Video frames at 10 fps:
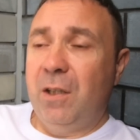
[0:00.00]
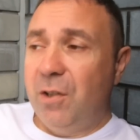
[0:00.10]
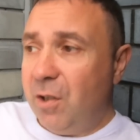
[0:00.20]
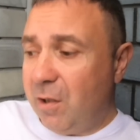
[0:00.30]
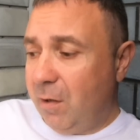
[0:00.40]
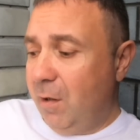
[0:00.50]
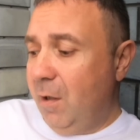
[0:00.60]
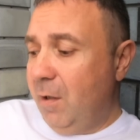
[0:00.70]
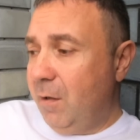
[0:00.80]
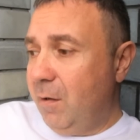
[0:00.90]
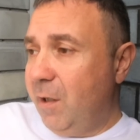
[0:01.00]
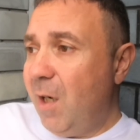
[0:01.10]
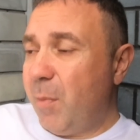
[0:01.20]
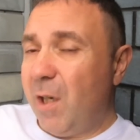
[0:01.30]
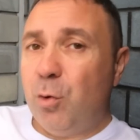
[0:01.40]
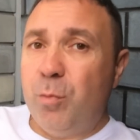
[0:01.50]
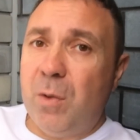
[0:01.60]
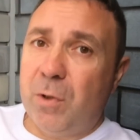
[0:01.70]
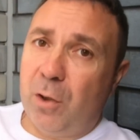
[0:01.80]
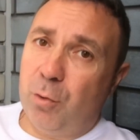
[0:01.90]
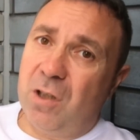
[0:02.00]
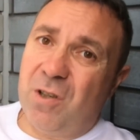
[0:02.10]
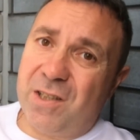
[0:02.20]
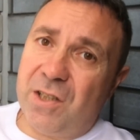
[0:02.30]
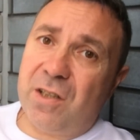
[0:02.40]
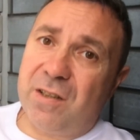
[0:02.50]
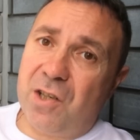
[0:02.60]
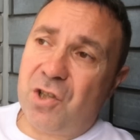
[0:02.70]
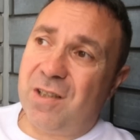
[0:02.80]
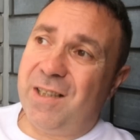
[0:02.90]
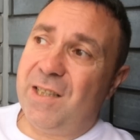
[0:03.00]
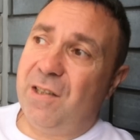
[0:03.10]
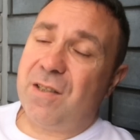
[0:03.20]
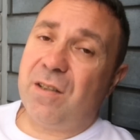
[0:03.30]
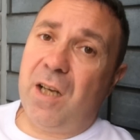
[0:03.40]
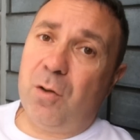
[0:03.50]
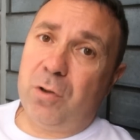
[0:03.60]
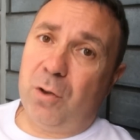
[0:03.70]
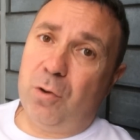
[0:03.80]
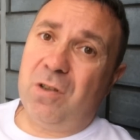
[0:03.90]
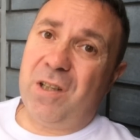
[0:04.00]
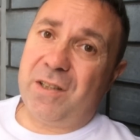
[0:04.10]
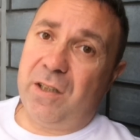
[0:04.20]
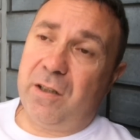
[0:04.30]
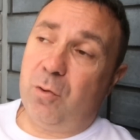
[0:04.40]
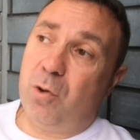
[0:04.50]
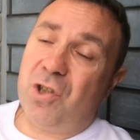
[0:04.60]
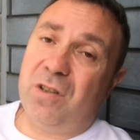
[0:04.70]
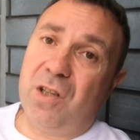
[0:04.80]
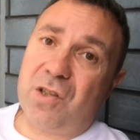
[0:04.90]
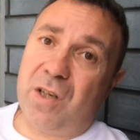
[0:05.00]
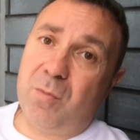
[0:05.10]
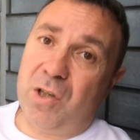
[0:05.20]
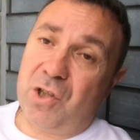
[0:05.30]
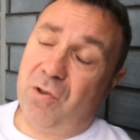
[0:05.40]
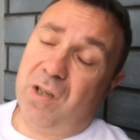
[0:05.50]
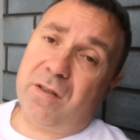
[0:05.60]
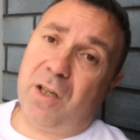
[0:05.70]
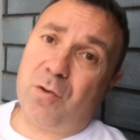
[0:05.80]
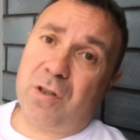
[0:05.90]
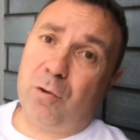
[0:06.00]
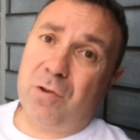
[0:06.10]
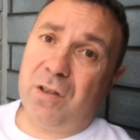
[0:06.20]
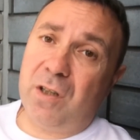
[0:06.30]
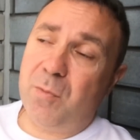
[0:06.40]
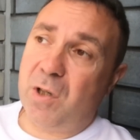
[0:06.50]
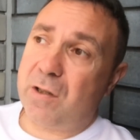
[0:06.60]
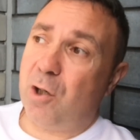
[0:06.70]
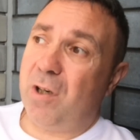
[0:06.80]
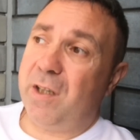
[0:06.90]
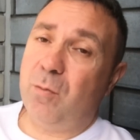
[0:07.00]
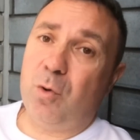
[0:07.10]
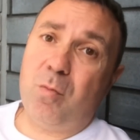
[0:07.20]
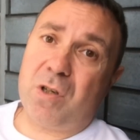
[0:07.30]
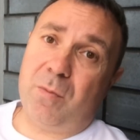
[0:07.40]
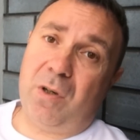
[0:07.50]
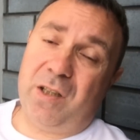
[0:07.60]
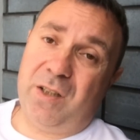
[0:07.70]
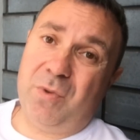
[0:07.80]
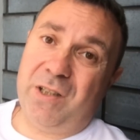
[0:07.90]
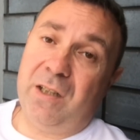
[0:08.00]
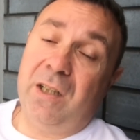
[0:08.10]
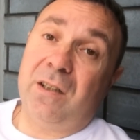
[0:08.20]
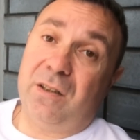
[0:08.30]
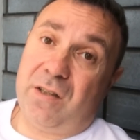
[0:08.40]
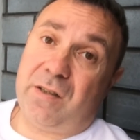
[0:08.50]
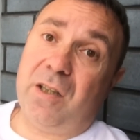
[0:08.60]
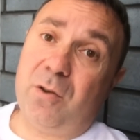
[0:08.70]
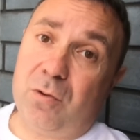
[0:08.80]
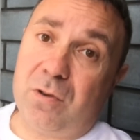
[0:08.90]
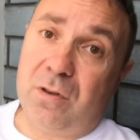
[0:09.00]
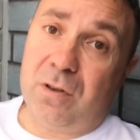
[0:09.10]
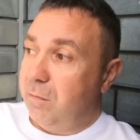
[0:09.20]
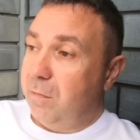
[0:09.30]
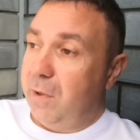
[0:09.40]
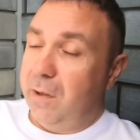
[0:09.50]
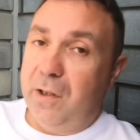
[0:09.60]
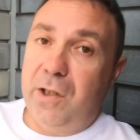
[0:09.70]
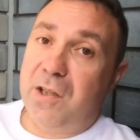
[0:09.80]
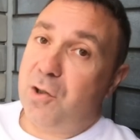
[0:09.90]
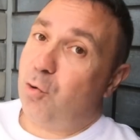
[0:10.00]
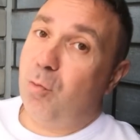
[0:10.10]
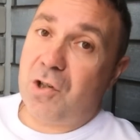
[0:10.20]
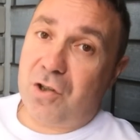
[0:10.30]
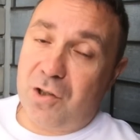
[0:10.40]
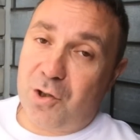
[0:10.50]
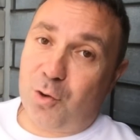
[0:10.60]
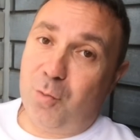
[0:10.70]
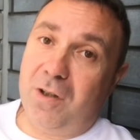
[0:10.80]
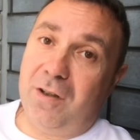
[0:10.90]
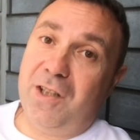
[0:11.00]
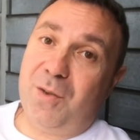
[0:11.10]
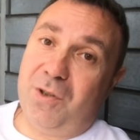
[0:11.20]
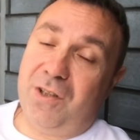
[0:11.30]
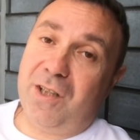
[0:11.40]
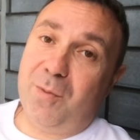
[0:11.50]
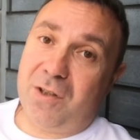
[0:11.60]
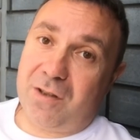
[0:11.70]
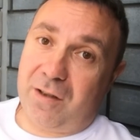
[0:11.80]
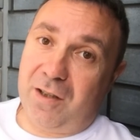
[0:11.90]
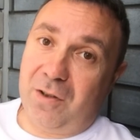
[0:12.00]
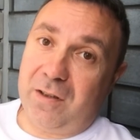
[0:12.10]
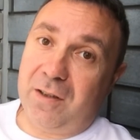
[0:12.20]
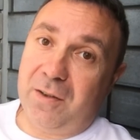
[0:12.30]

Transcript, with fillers: Нет, я пройду мимо такой квартиры, даже если цена у такой квартиры очень даже заманчивая. Я знаю цену деньгам, я знаю, каким образом они мне достаются. И, и я не сумасшедший, чтобы этими деньгами рисковать.